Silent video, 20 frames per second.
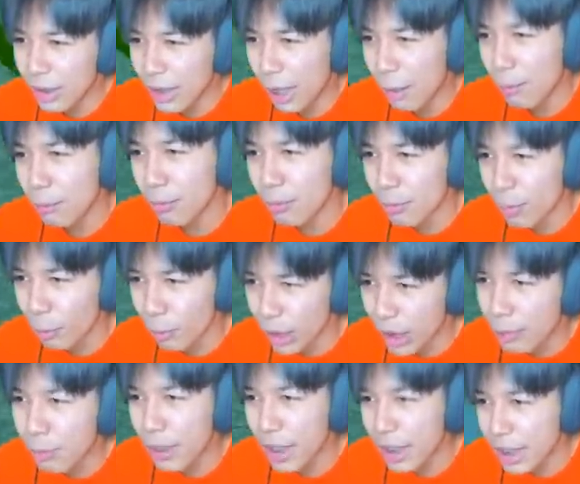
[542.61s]
ดำกู
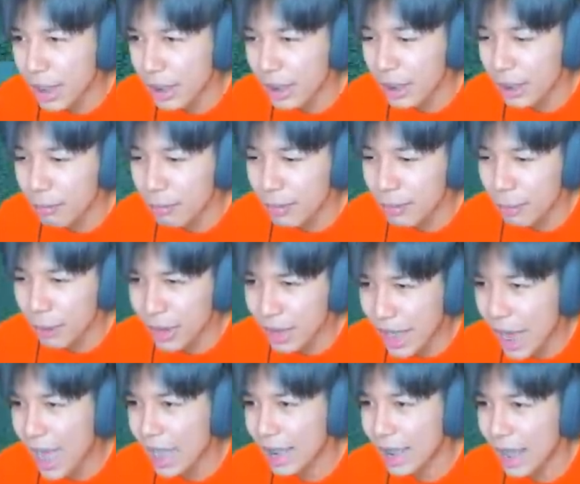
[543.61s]
เล่นผิดเล่นผล
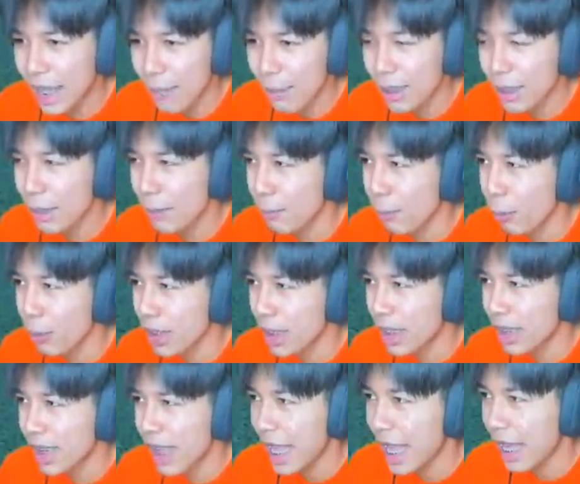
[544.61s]
ยานี่แหละแม็กเดี๋ยวโป
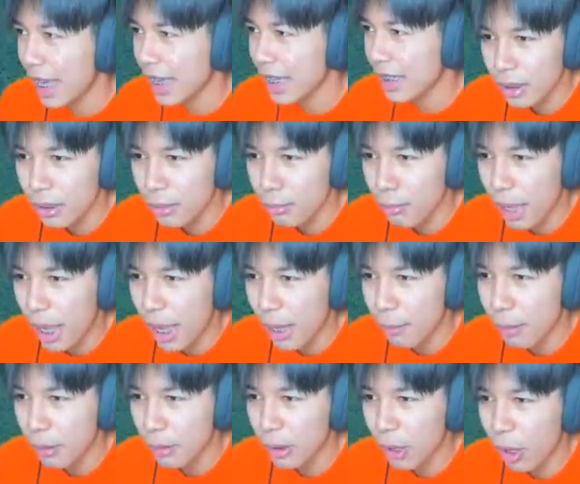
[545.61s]
ยิงแตกมา
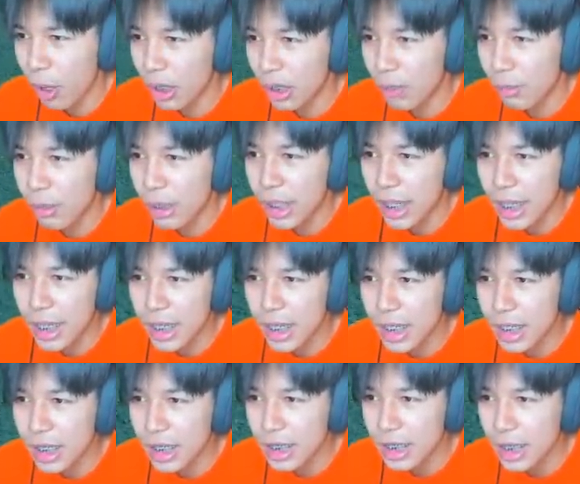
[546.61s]
มึงต่อเลยเมื่อกี้ยึ
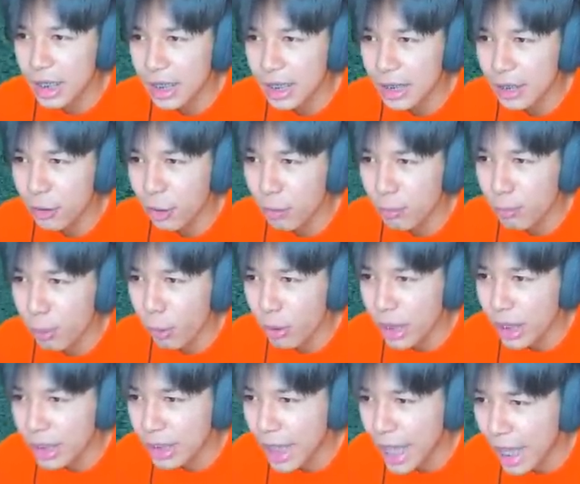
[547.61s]
กยือยึกยือโดนโป
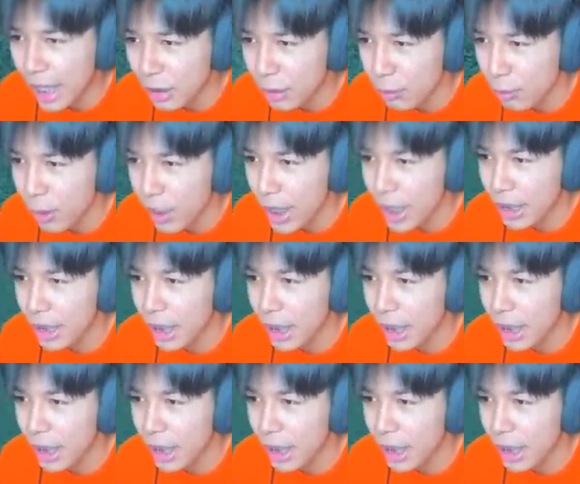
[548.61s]
ยิงแตกสมเพศไอ้